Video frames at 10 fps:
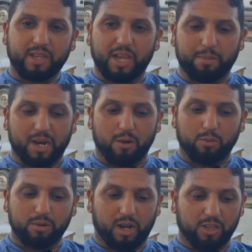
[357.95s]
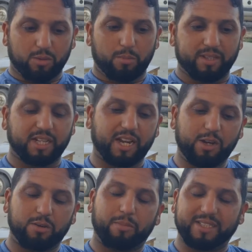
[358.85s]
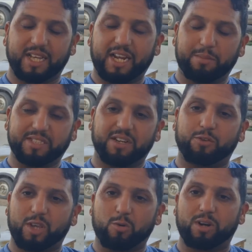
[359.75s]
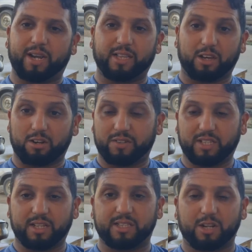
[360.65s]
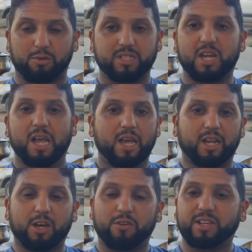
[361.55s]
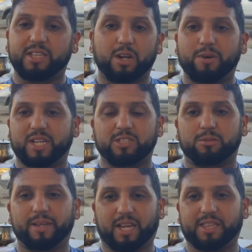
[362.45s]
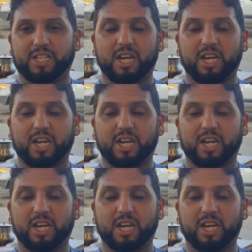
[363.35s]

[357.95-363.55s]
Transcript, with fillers: كيبقاو عندهم المصاريع المصاريع بزاف وكيقول لك هاد الخروف هذا ديال الدرويش الخروف ديال الدرويش خاصو ما يتعداش